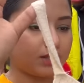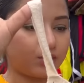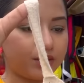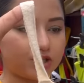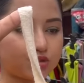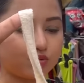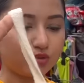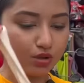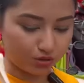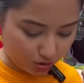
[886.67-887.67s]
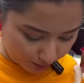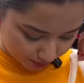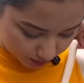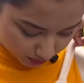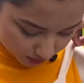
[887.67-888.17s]
দিয়ে তৈরি সুন্দর টপ
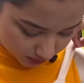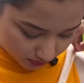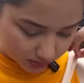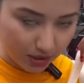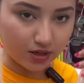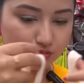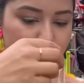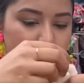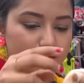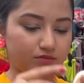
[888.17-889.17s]
দারুন